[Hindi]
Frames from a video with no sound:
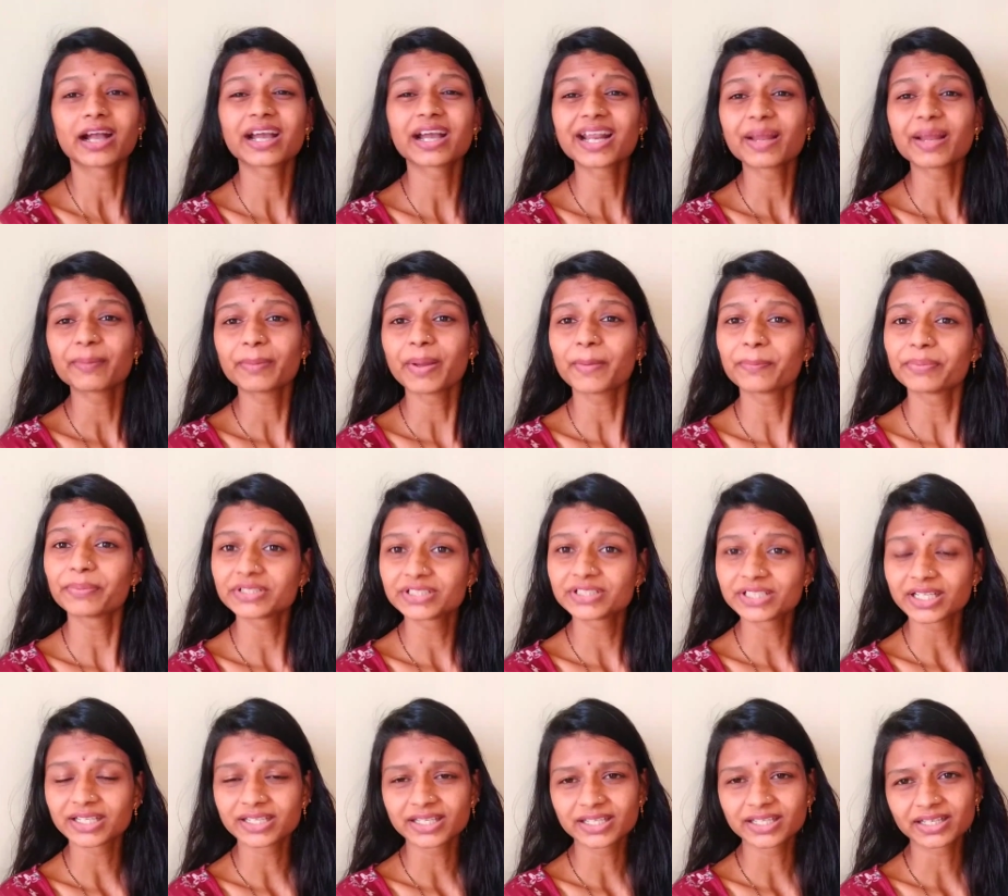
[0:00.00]
अगर आप
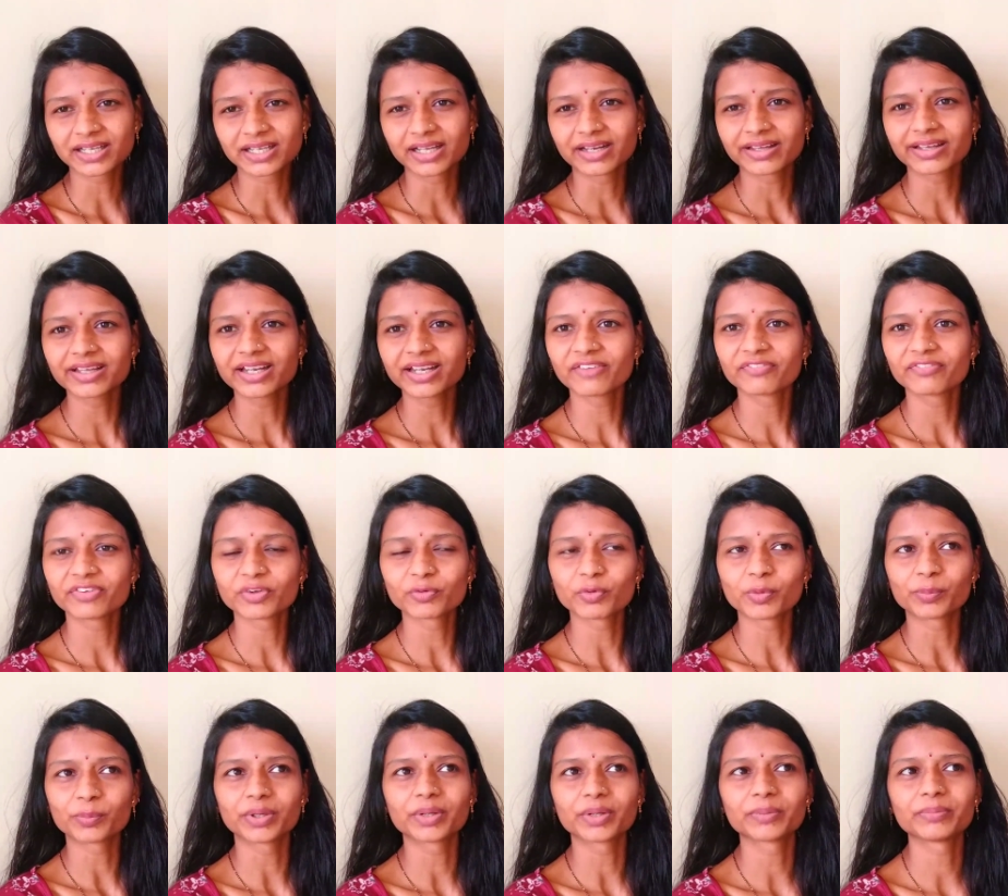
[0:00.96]
अप्रिशिएट नहीं करेंगे ना फिर
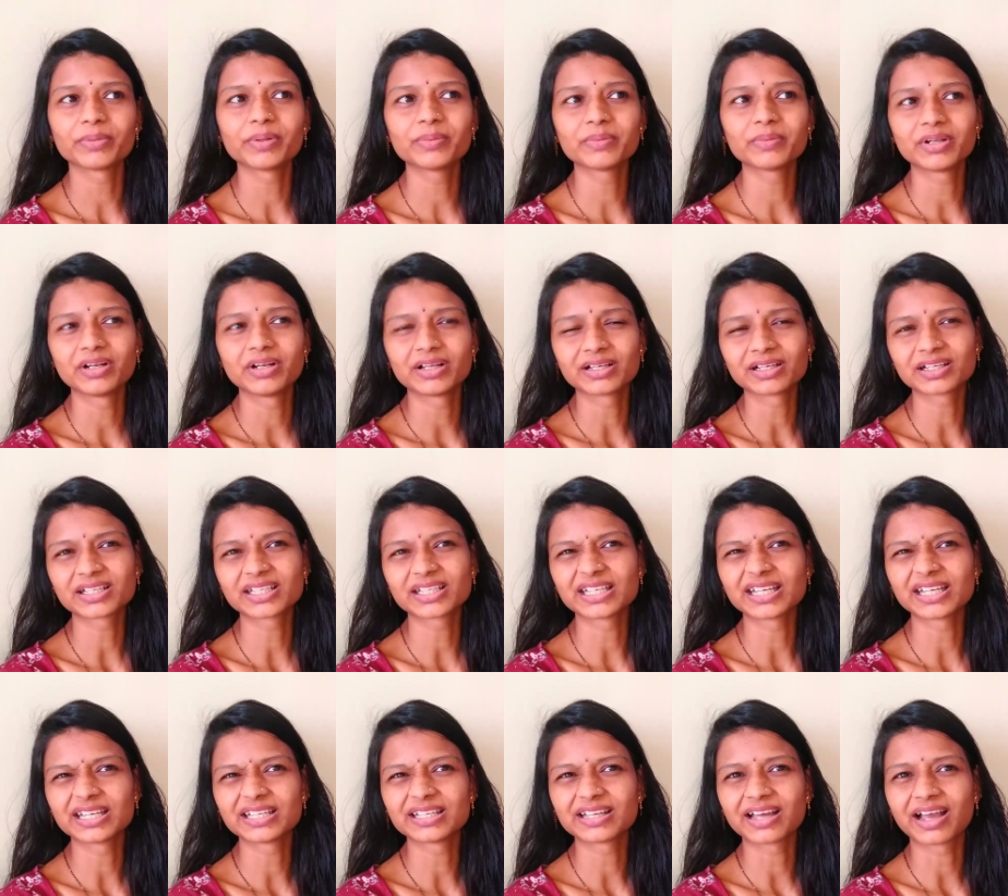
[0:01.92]
वो मन में बोलेंगे कि
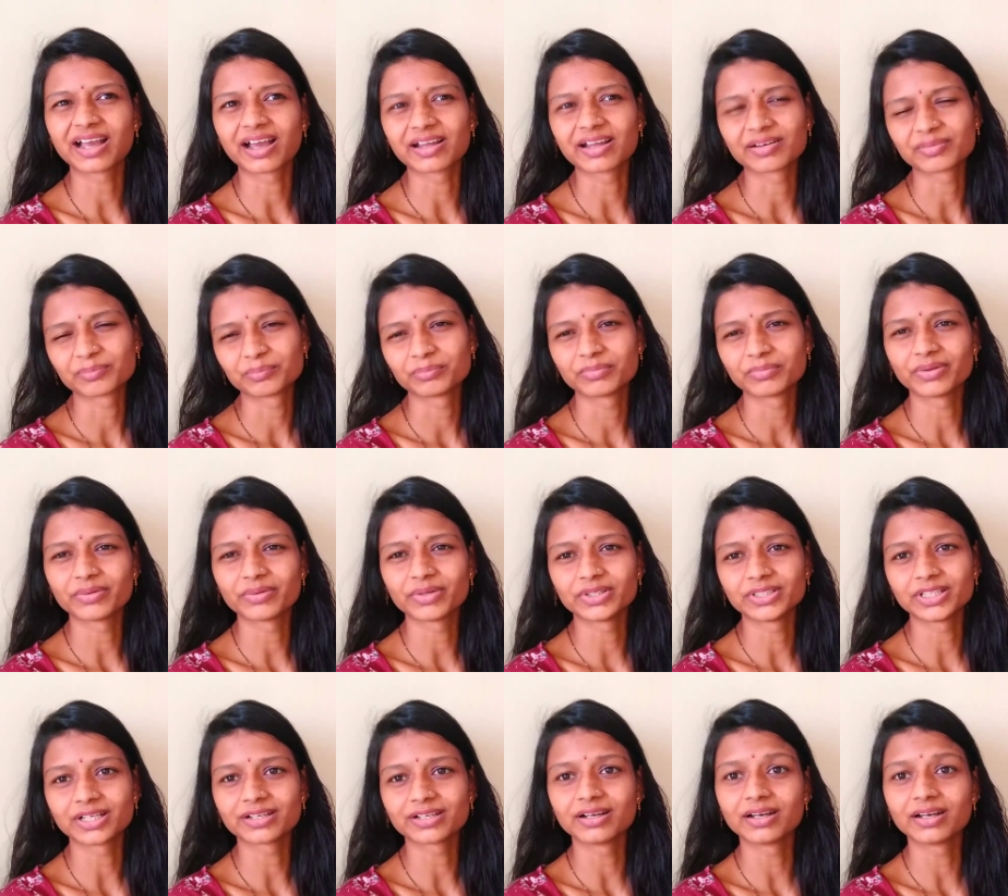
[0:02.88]
नहीं यार मैं
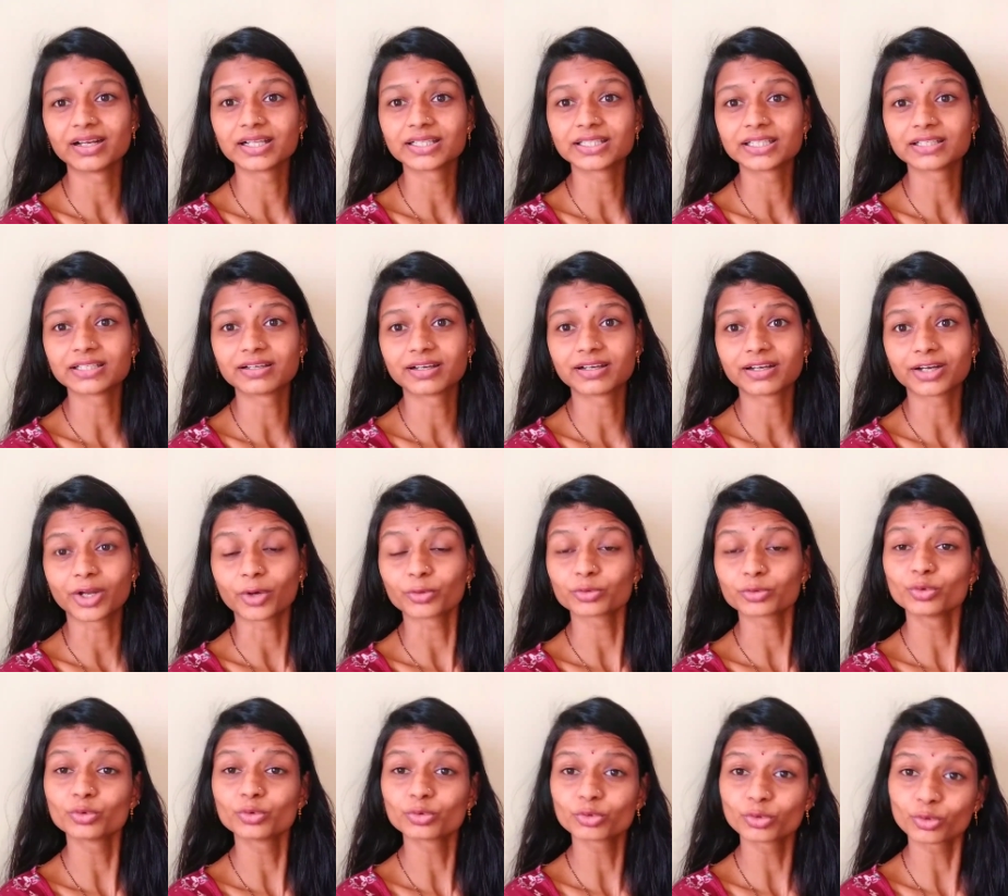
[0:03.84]
ये गलती कर रहा
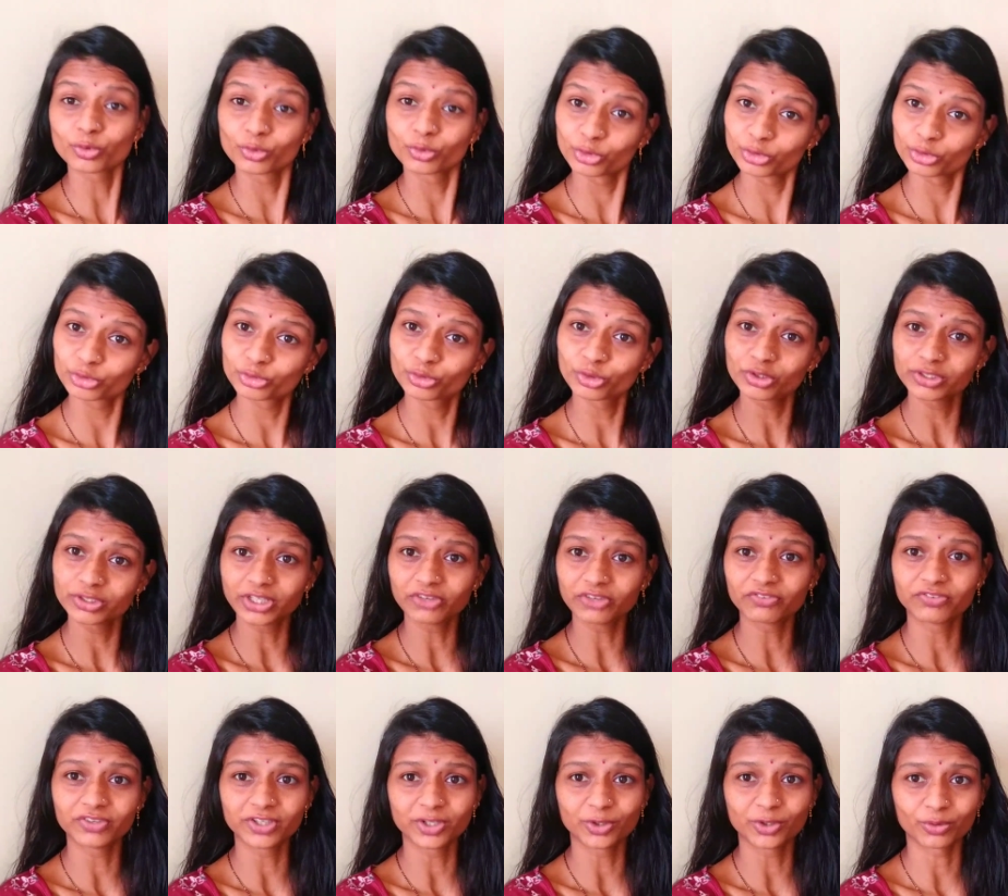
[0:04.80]
हूँ तो उनको खुद को
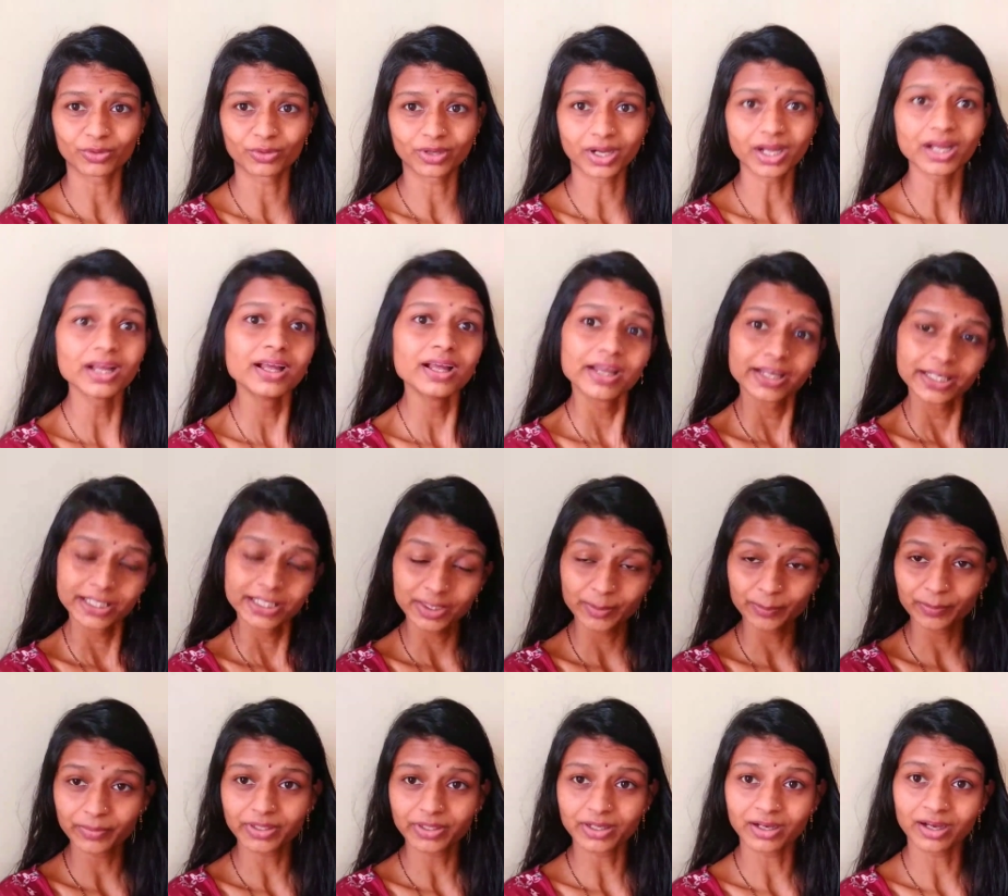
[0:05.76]
ये फील होगा
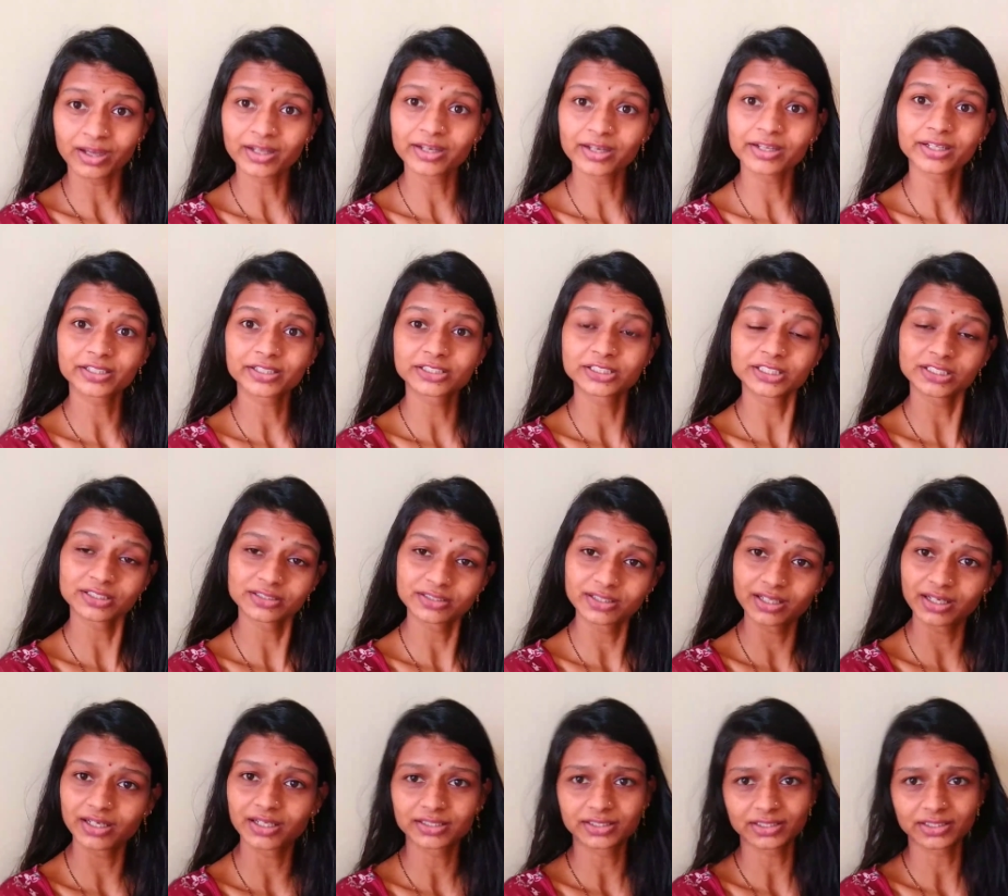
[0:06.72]
कि मैं हर एक चीज़
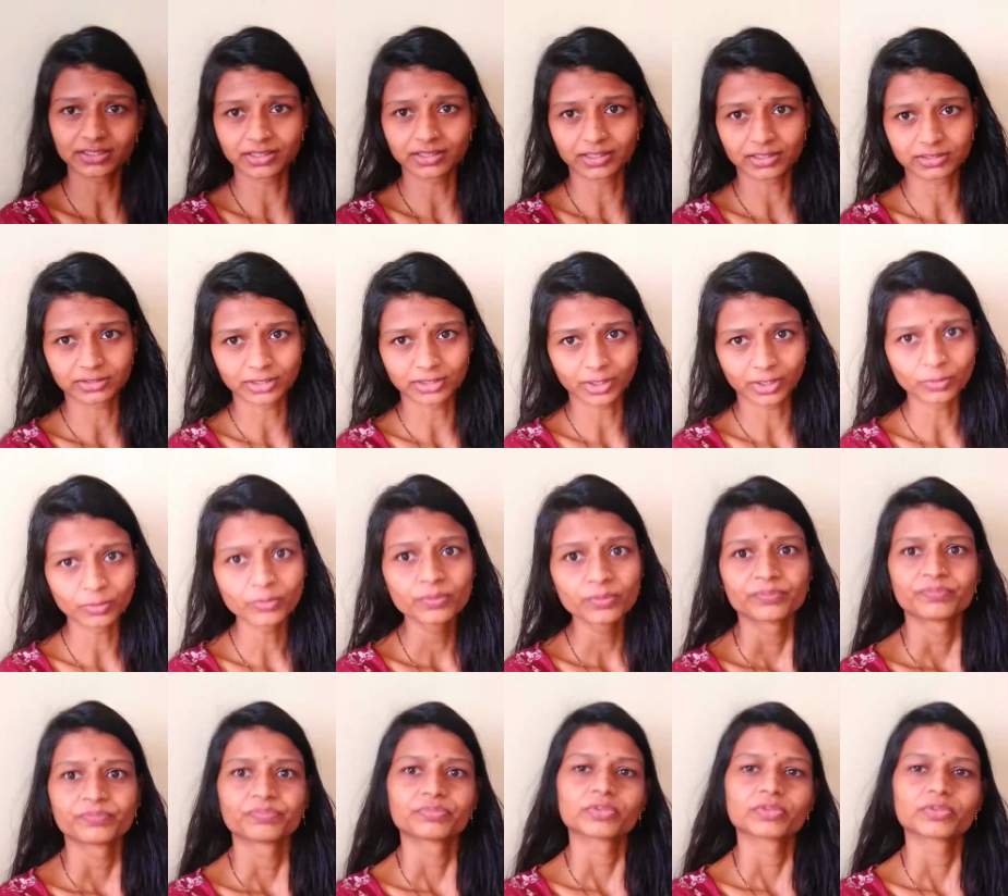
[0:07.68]
गलती करता हूँ